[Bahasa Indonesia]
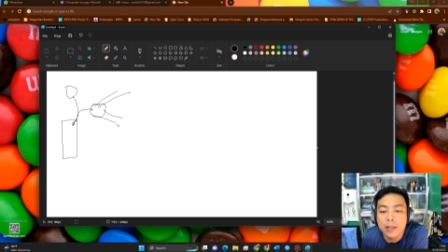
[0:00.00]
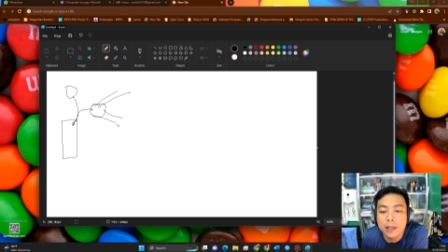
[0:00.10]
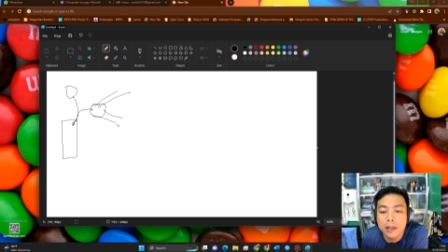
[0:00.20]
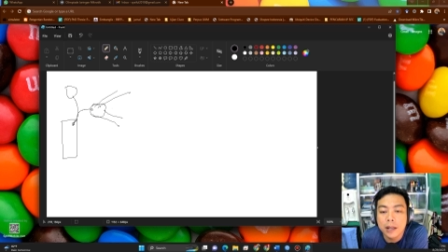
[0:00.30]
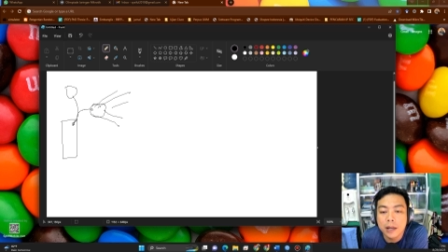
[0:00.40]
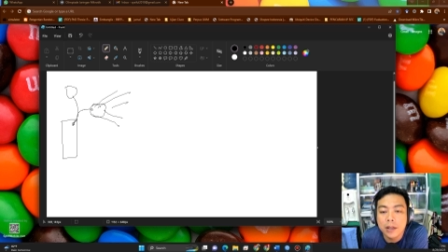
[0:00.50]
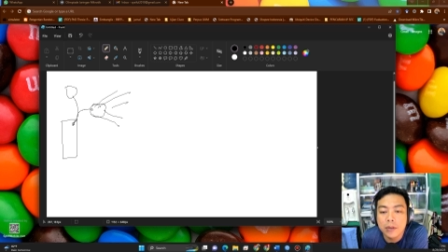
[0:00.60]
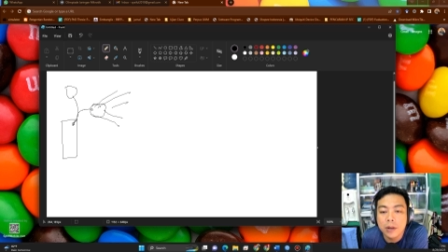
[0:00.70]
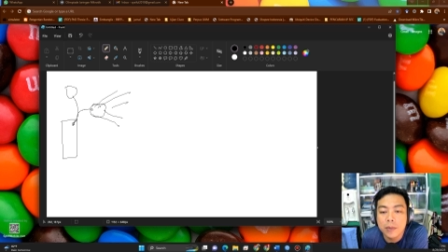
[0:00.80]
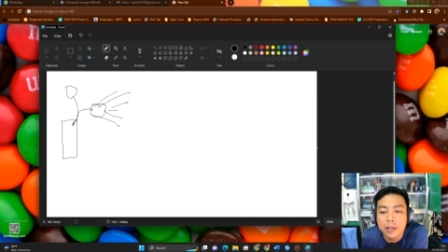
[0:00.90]
signal dan
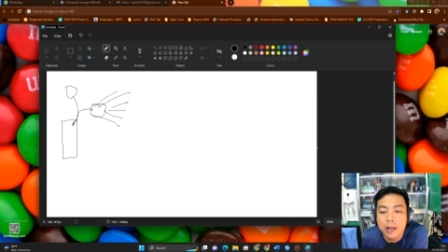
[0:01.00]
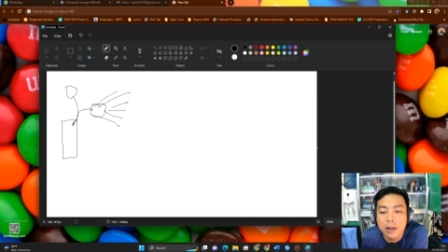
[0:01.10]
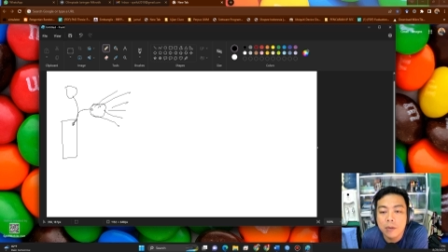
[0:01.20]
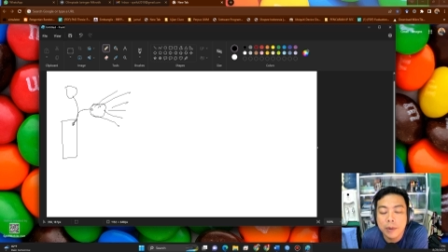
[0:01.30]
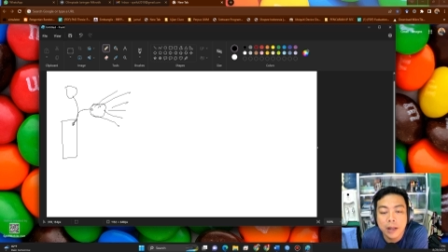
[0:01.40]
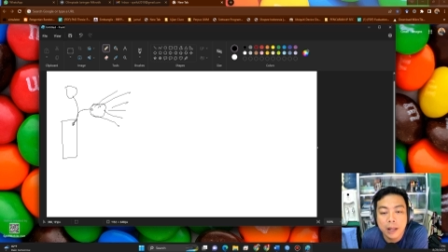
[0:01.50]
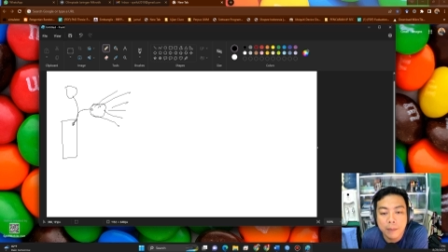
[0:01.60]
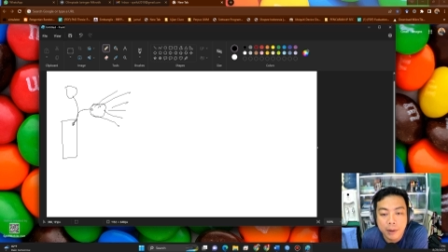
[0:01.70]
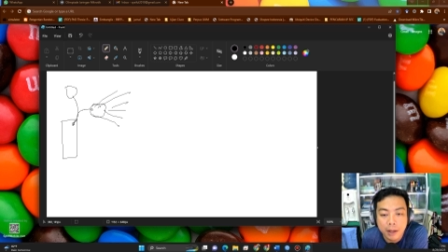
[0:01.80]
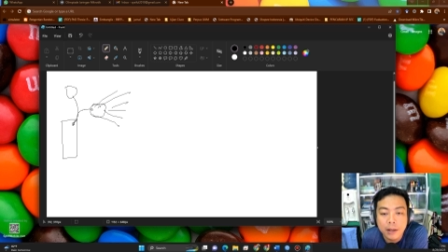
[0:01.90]
sudah berjalan lumayan
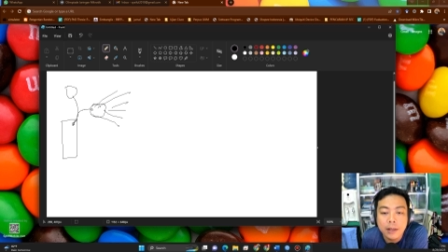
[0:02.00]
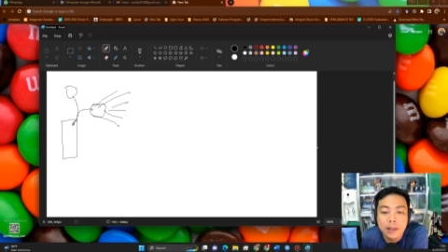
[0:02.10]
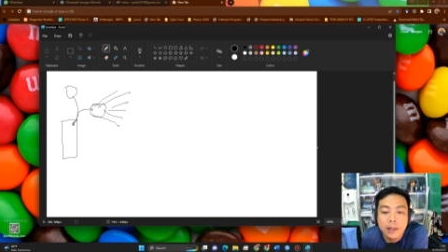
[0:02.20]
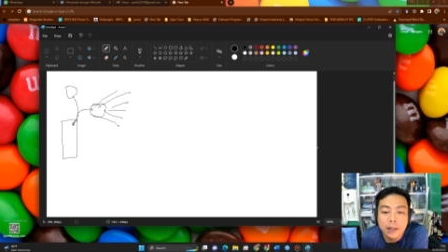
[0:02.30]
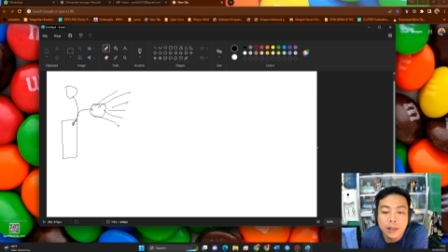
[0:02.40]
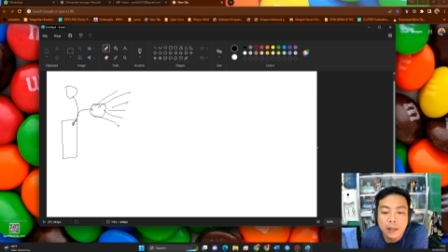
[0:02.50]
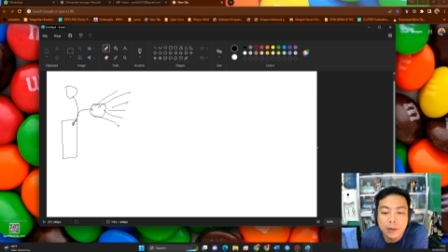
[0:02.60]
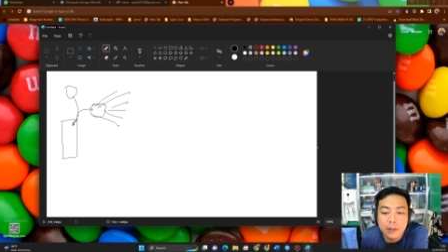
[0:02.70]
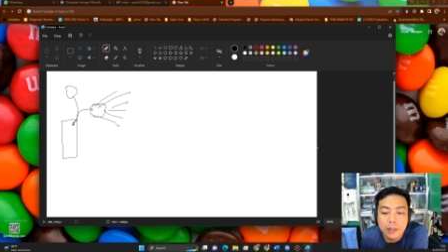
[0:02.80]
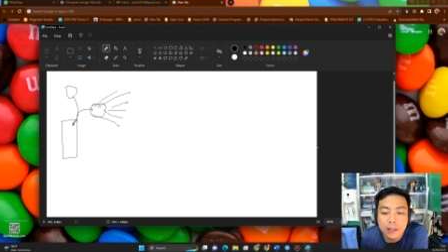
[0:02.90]
lama.
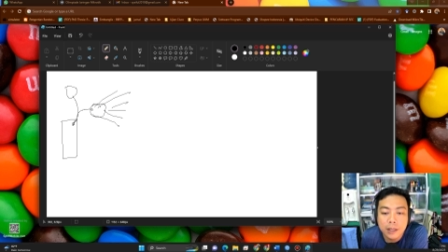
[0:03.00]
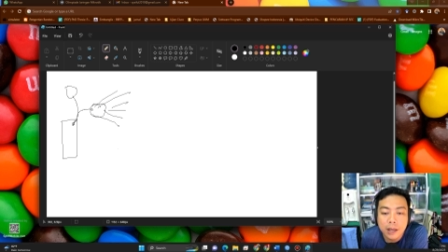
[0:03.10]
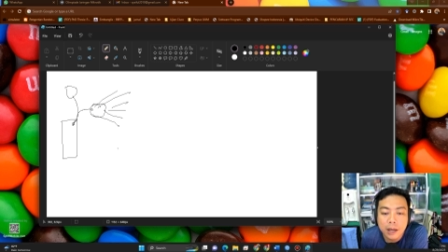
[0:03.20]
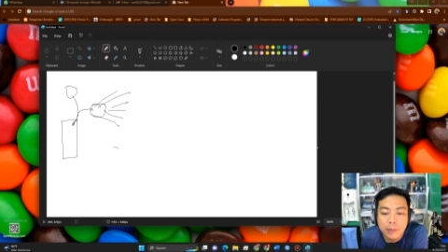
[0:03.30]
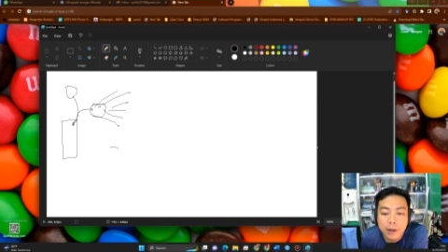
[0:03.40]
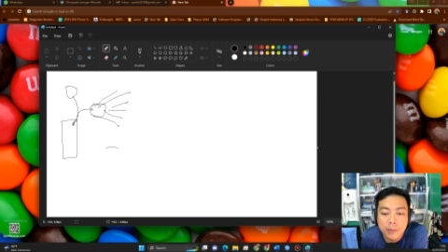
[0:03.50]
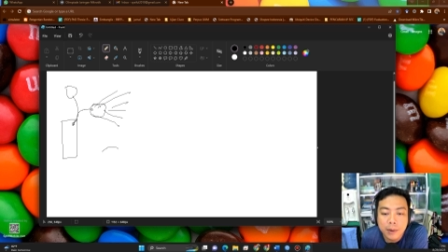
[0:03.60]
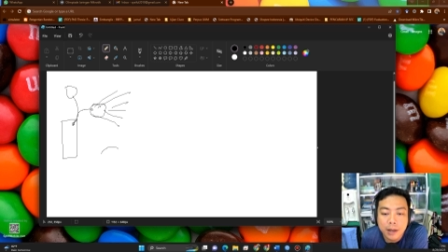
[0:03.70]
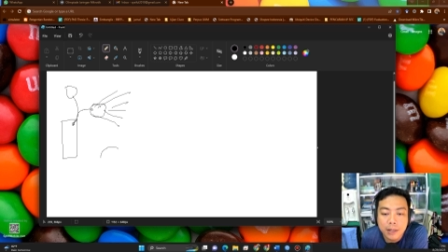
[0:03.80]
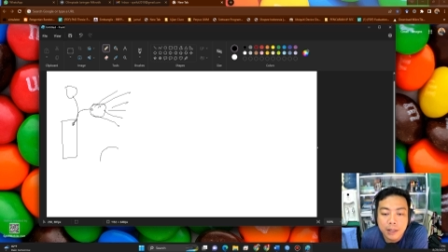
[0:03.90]
Lalu di sini saya akan
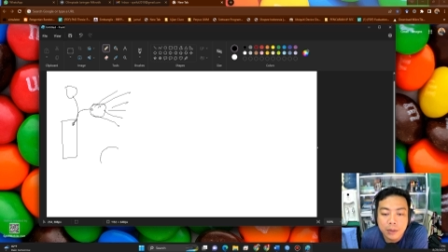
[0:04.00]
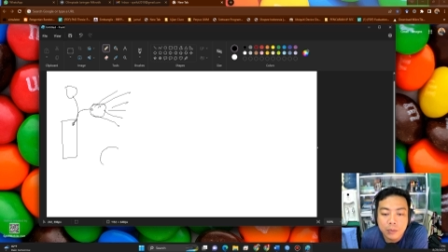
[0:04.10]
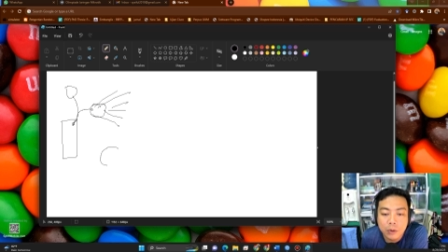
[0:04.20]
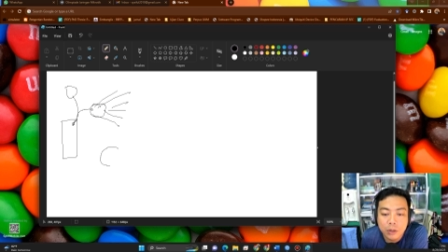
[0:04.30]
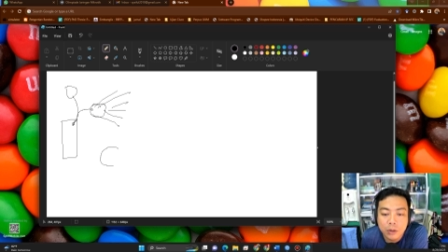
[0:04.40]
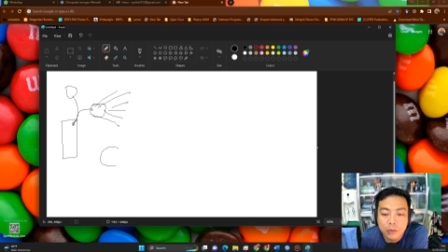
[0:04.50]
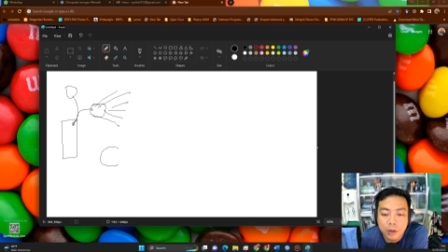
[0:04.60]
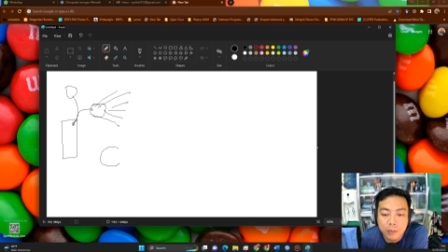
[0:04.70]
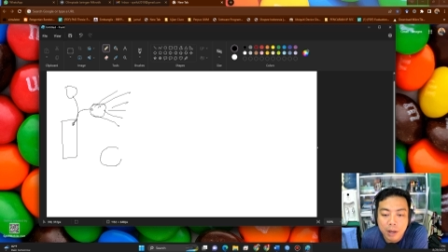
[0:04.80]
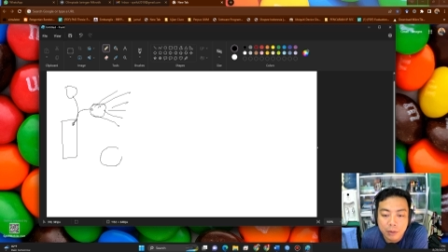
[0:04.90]
menambahkan satu buah
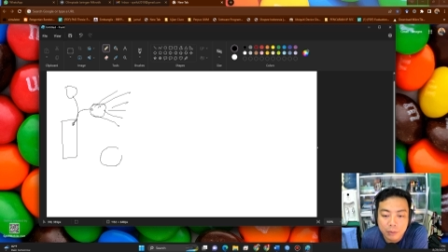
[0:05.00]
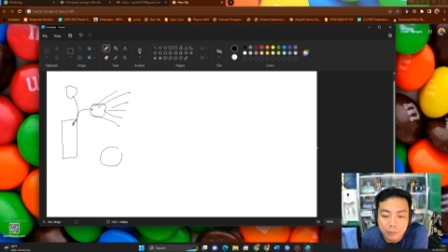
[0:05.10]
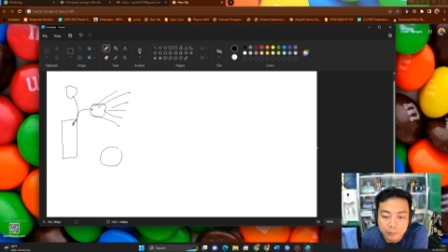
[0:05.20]
Unify baru.